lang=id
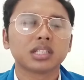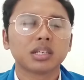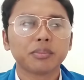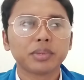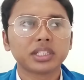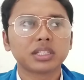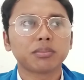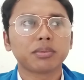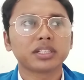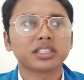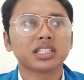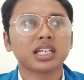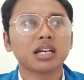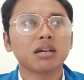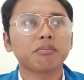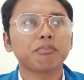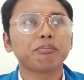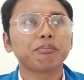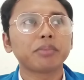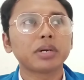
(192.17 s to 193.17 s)
Lebih
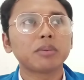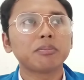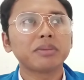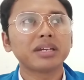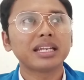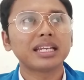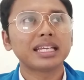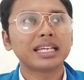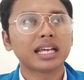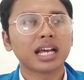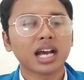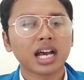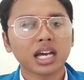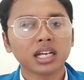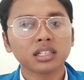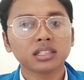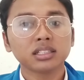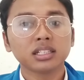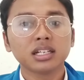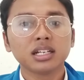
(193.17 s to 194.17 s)
tepatnya
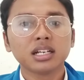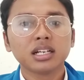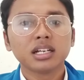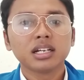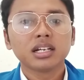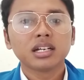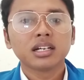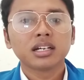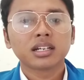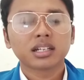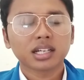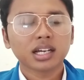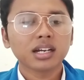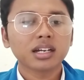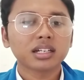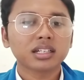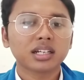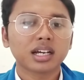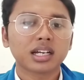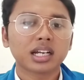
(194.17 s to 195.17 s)
pemilihan
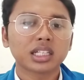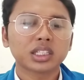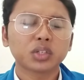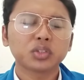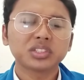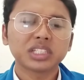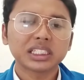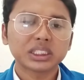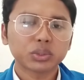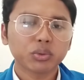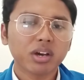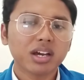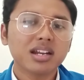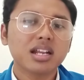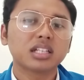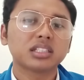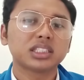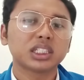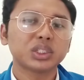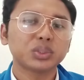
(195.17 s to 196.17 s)
rekan-rekan atau siswa
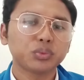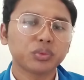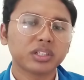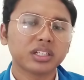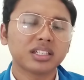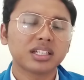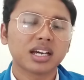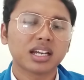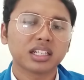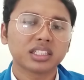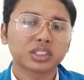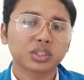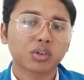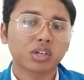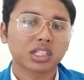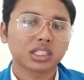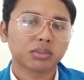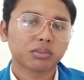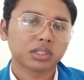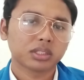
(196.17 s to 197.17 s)
dan siswi dari
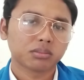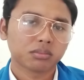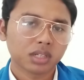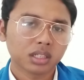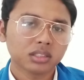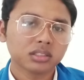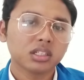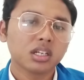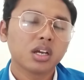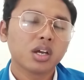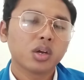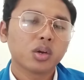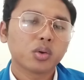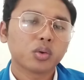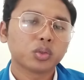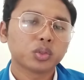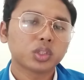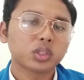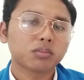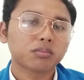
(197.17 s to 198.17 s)
sekolah teman-teman
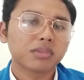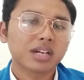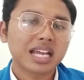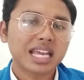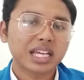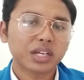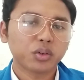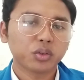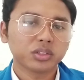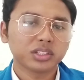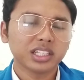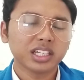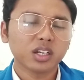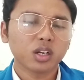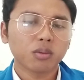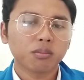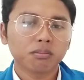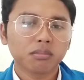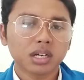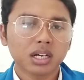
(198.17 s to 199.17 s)
untuk mengikuti
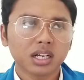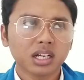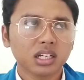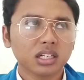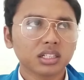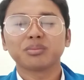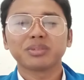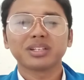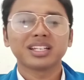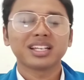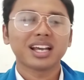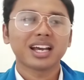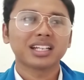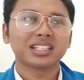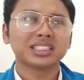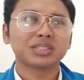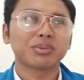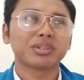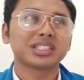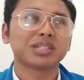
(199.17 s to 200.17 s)
lomba
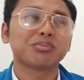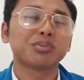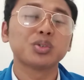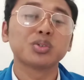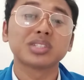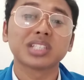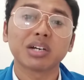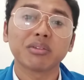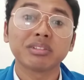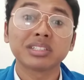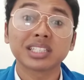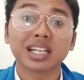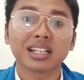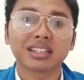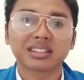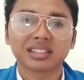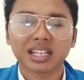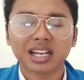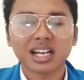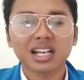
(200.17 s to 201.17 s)
pemilihan semacam duta
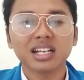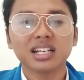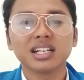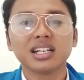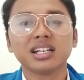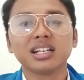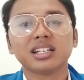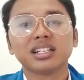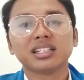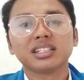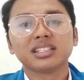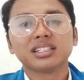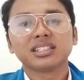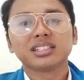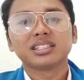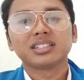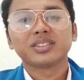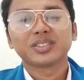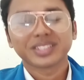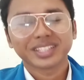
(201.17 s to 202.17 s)
wisata.
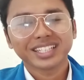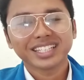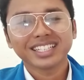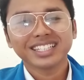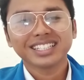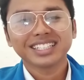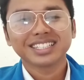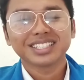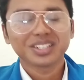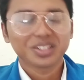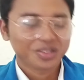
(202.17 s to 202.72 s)
Oke.